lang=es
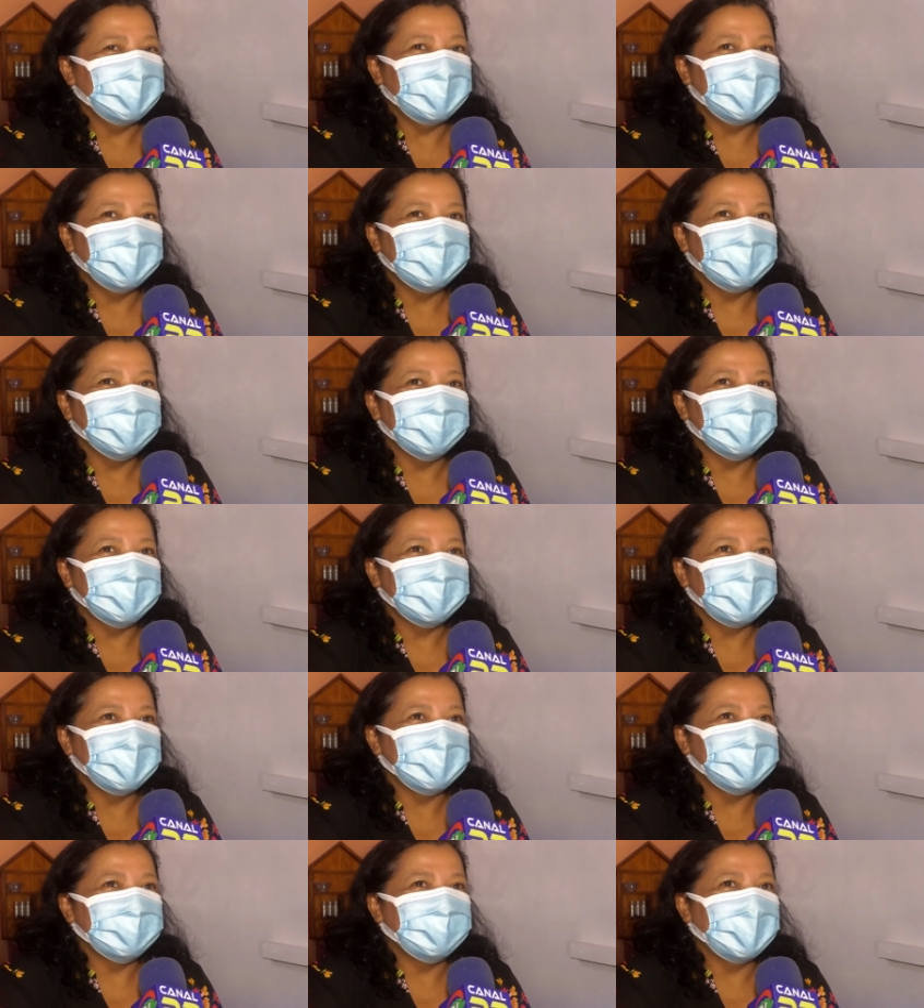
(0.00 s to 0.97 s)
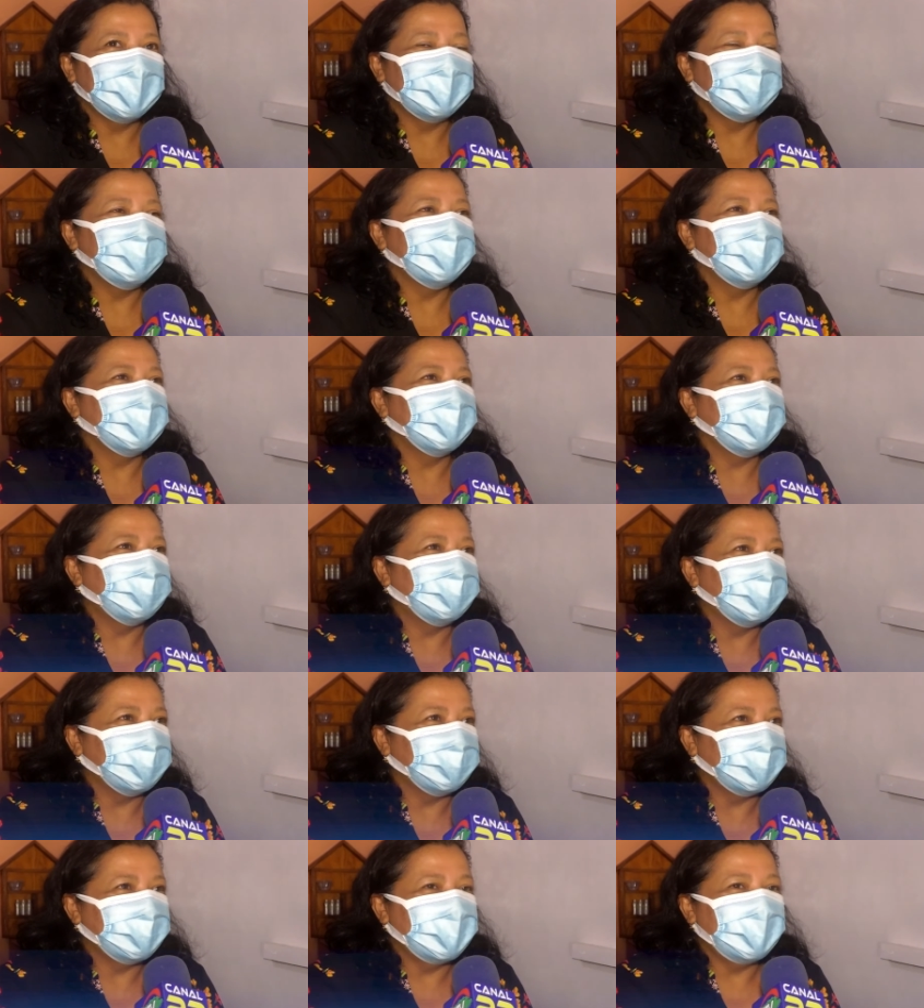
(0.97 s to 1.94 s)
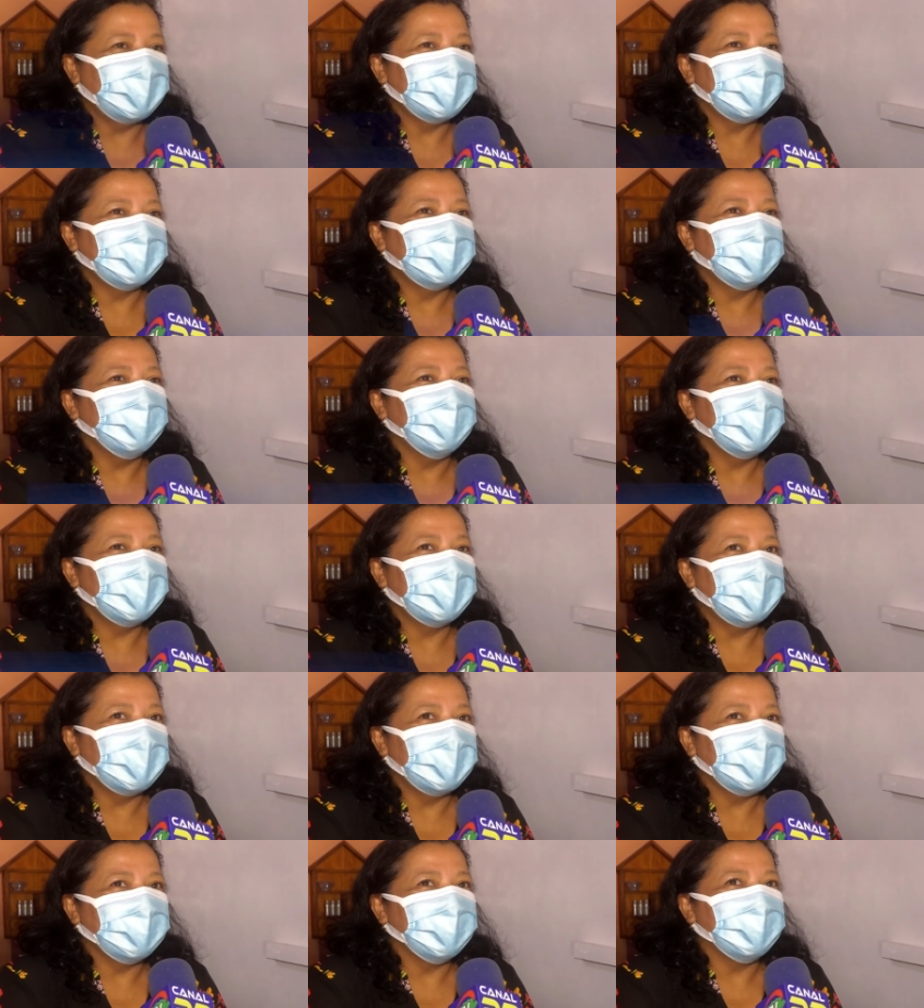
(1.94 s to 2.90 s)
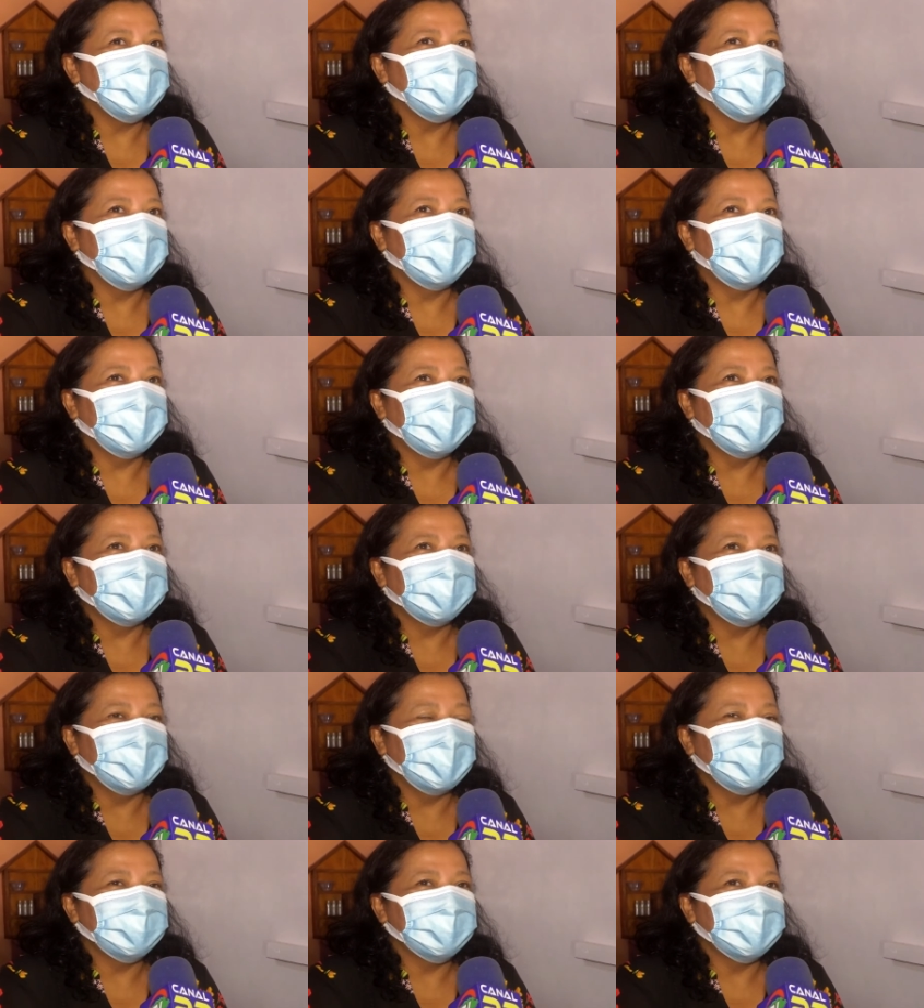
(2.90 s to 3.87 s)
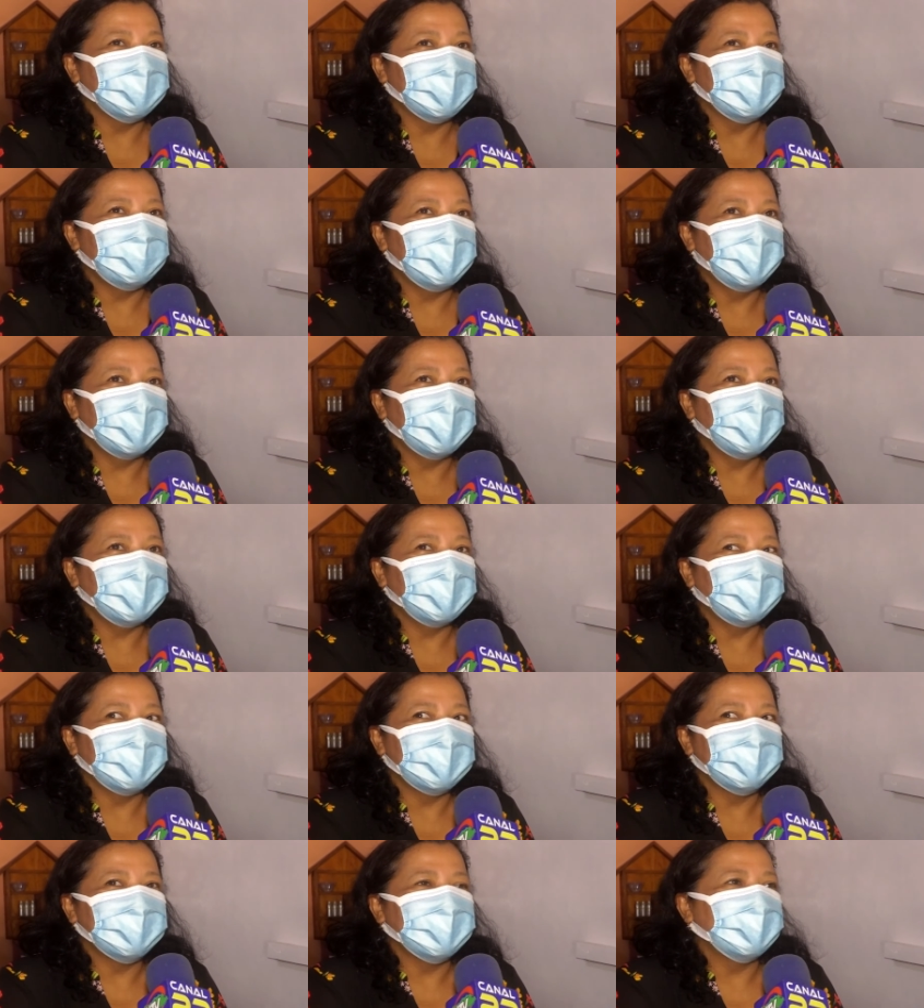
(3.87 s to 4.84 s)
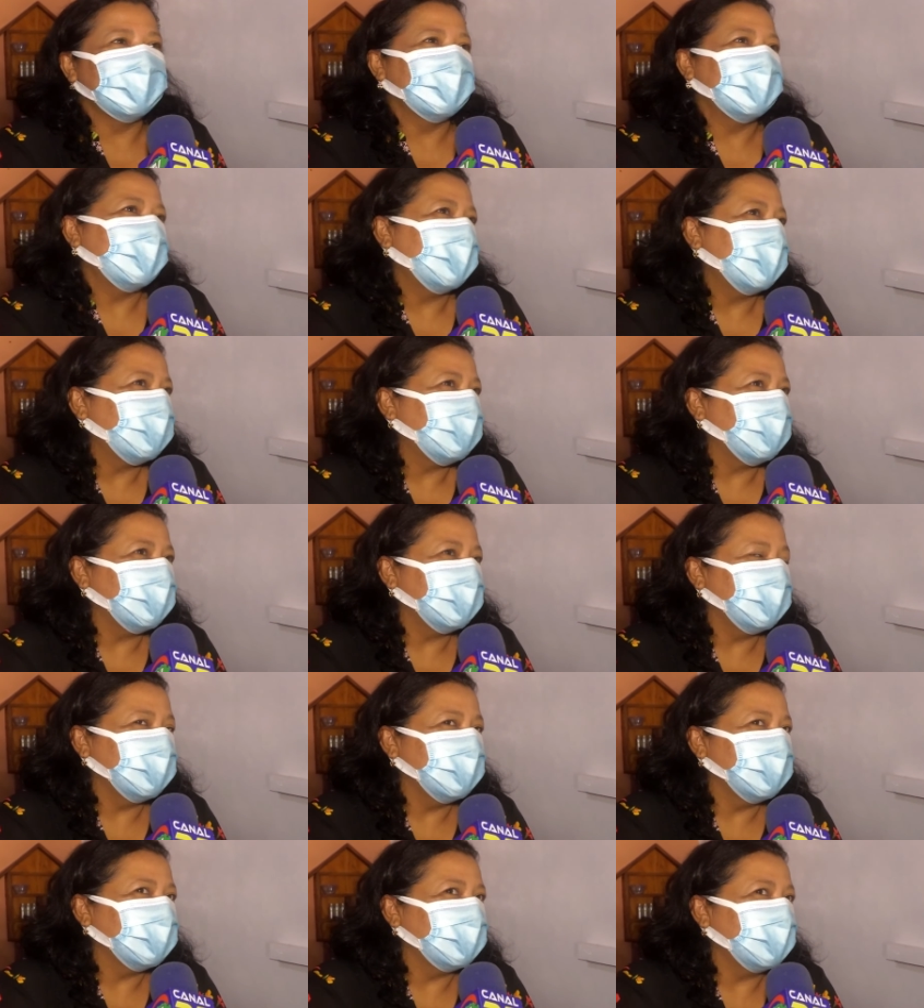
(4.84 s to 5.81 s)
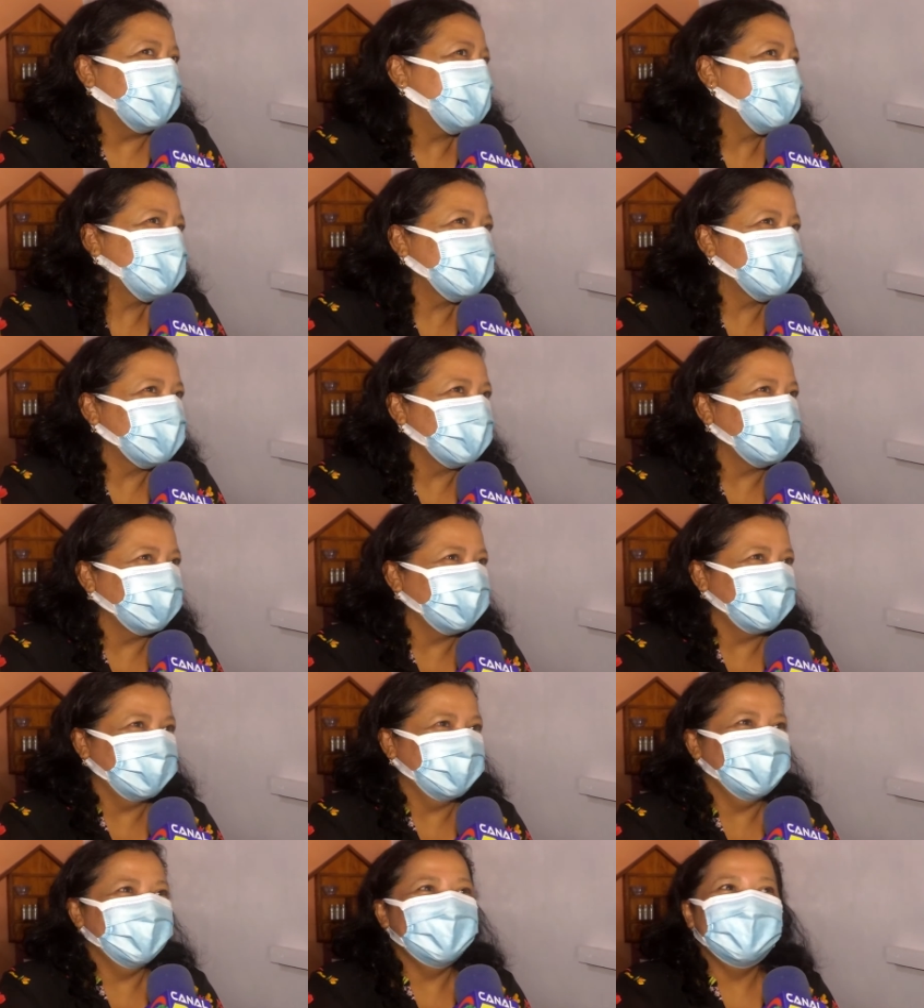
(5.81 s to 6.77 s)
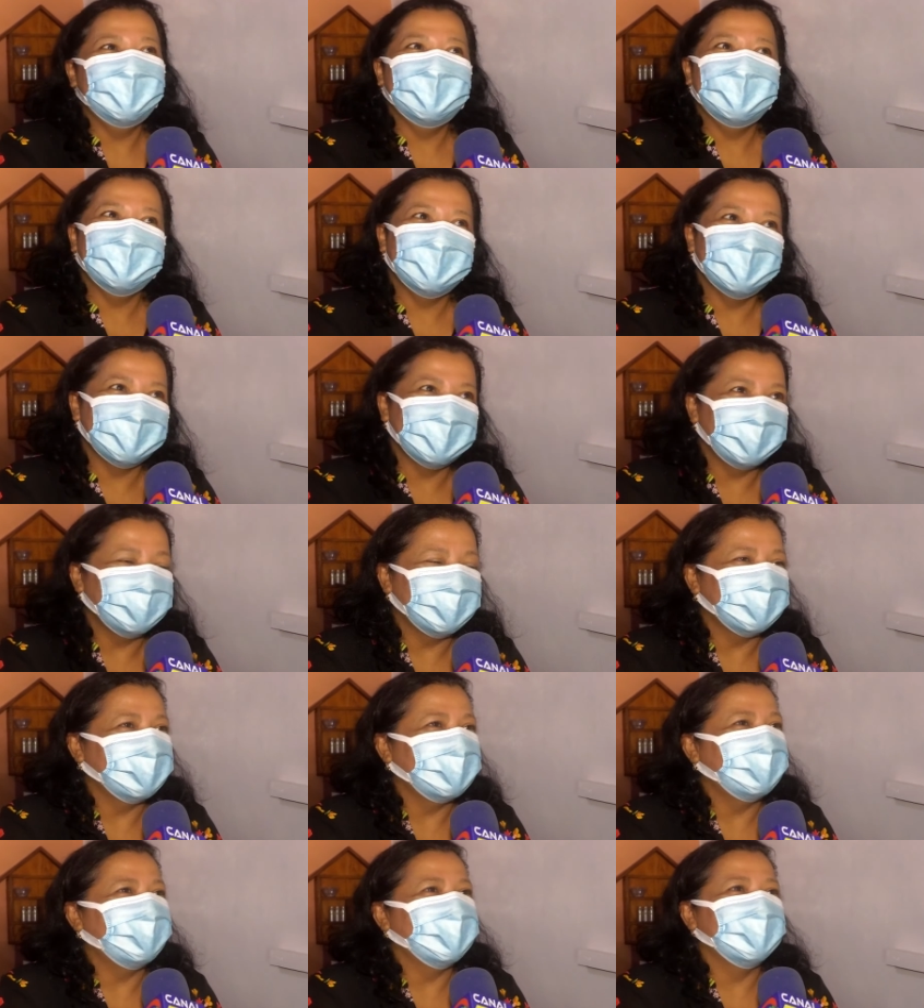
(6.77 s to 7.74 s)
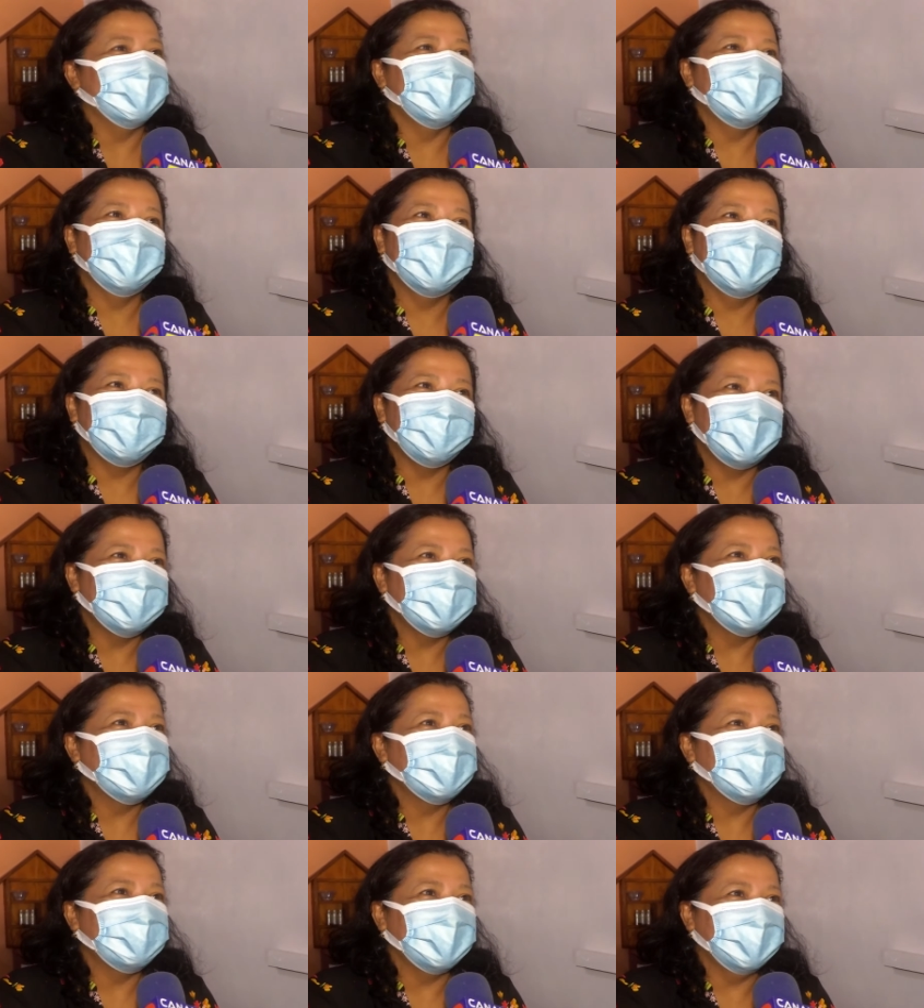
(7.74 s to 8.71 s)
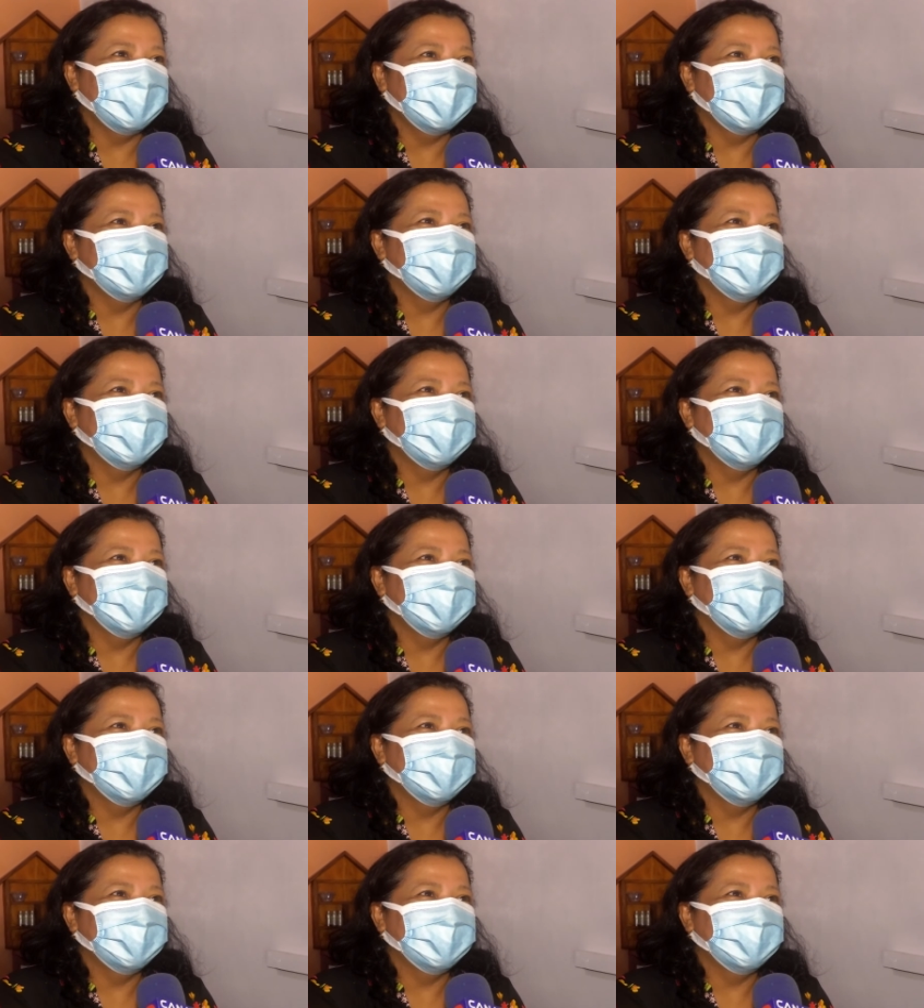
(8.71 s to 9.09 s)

Y entonces van a poder disfrutar de un helado en el cual ustedes van a decir, quiero de este sabor y de este sabor se le va a hacer en el mismo momento.